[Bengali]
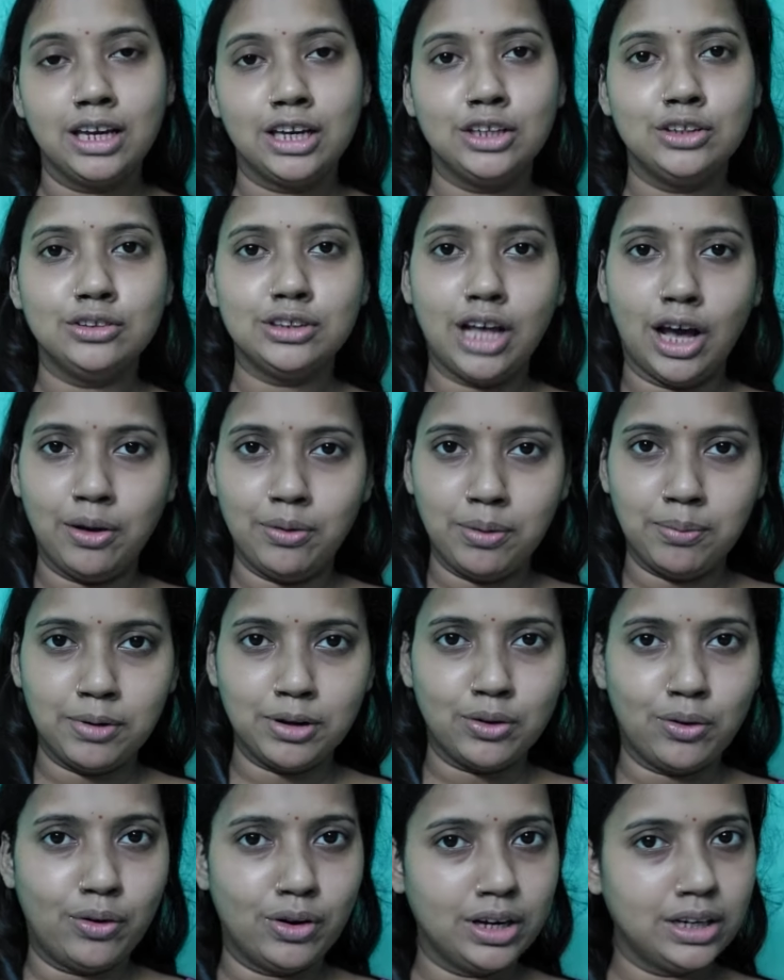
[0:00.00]
কিন্তু তাও
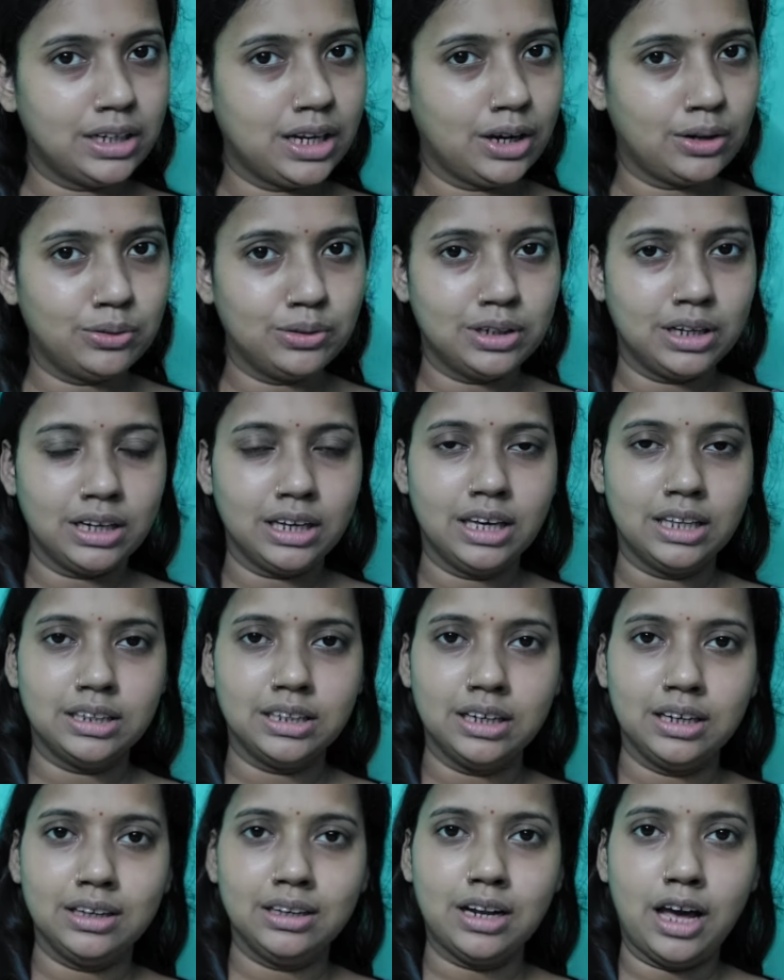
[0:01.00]
আমার ঘরের ঠাকুরটা
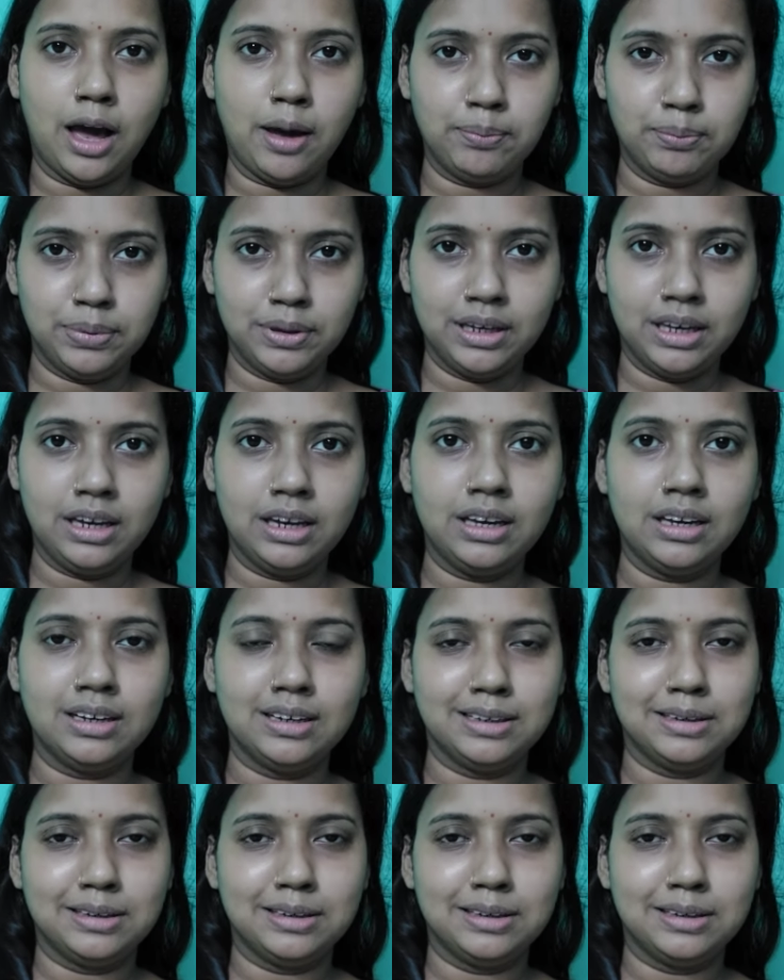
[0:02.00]
খেতে না পেয়ে